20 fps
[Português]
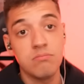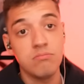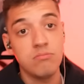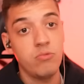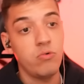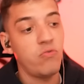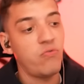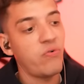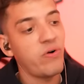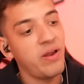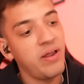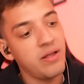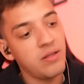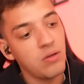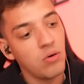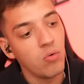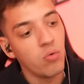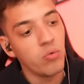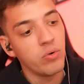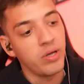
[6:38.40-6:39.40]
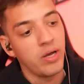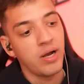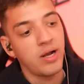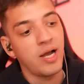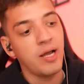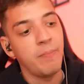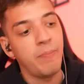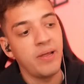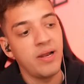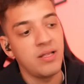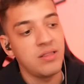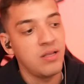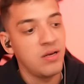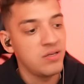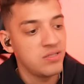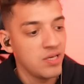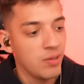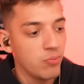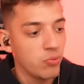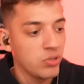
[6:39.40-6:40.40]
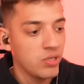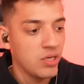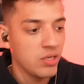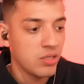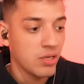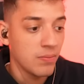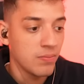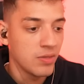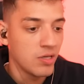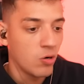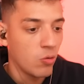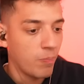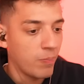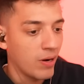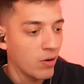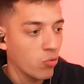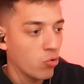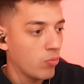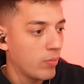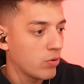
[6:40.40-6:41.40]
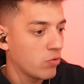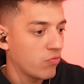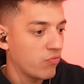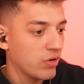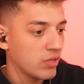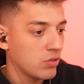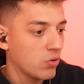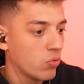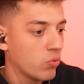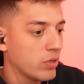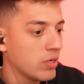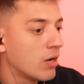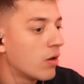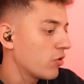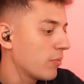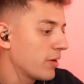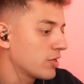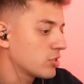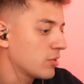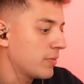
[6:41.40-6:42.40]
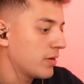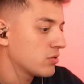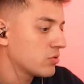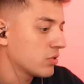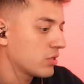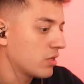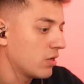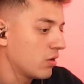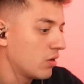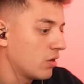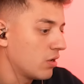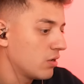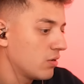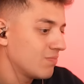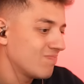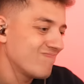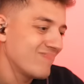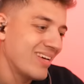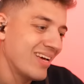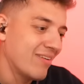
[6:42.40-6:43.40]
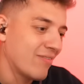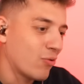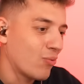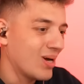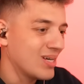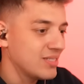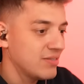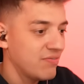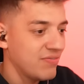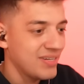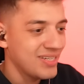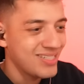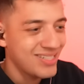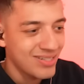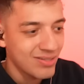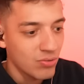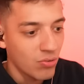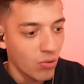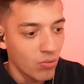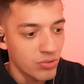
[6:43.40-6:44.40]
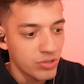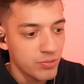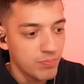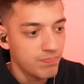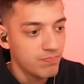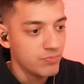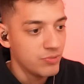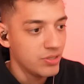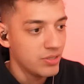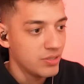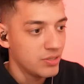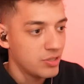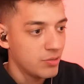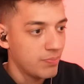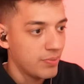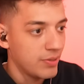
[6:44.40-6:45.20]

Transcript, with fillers: não foi nem tão ruim. A K Imperatriz é bonita, não pagou, mas não foi tão ruim, não. Foi mais ou menos o que, ó? É, quase 20 doll de, de, de,